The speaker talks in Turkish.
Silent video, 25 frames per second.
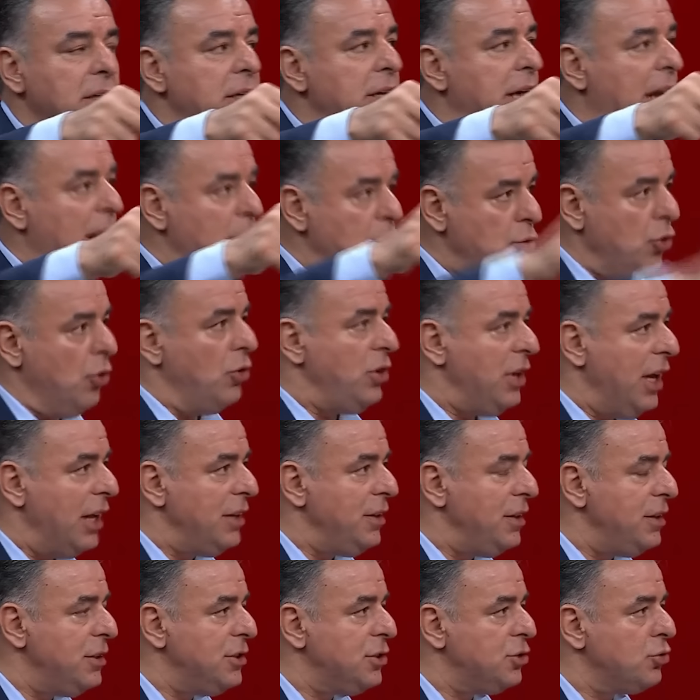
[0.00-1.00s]
hem
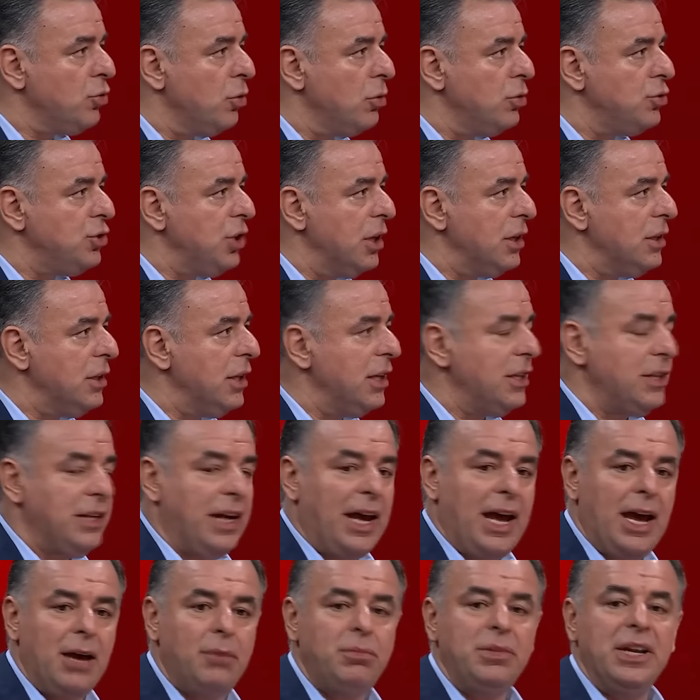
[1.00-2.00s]
yönlendirici olacaklar
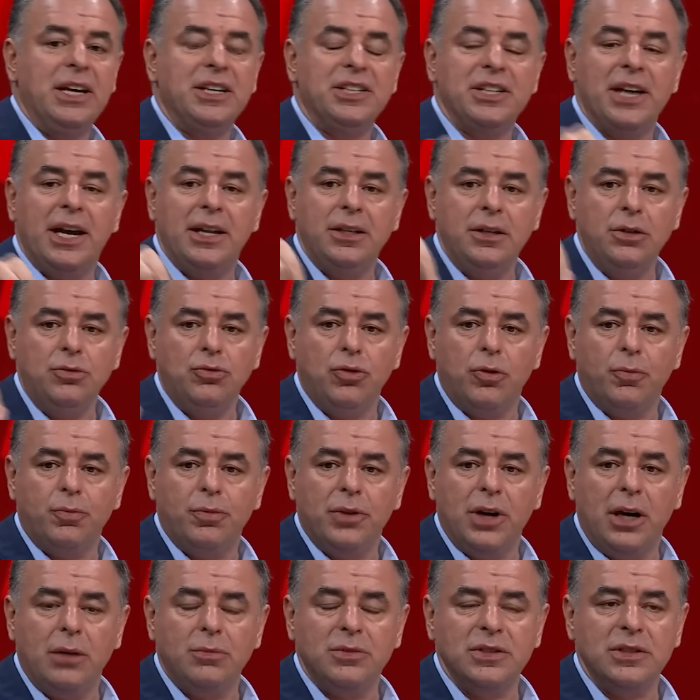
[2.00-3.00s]
hem de kendi
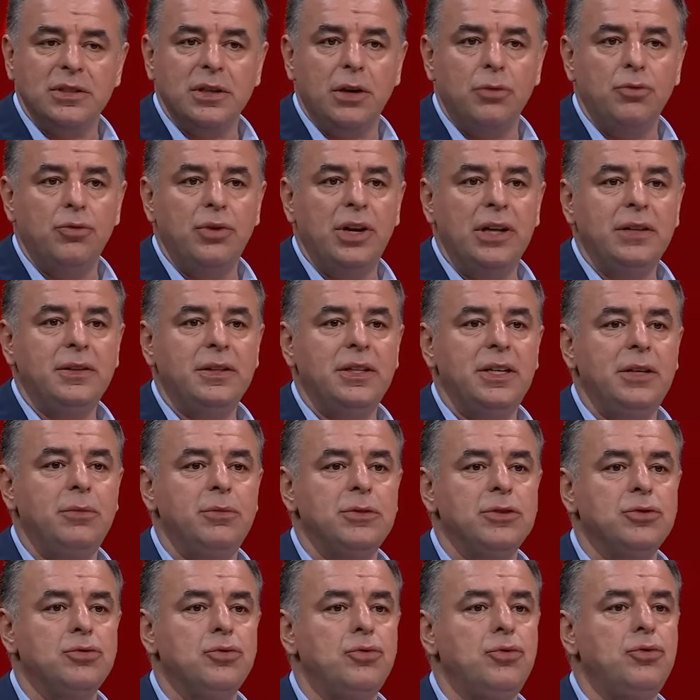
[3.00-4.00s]
toprağımızda
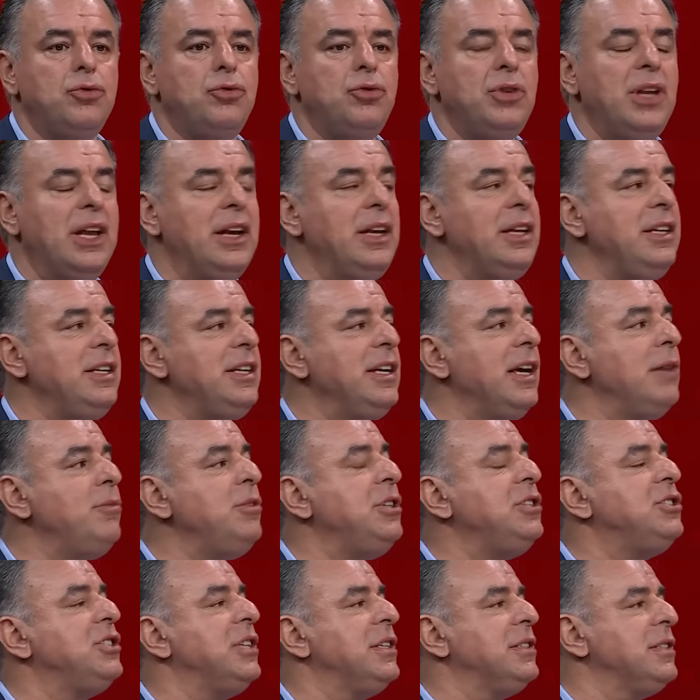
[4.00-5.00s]
ürettiğimiz ürünleri
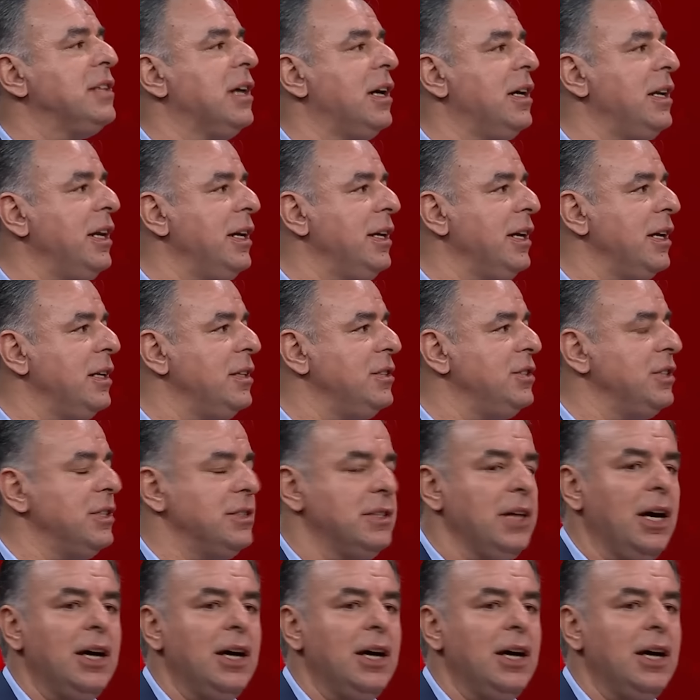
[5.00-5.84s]
yiyemeyeceğiz hale geleceğiz.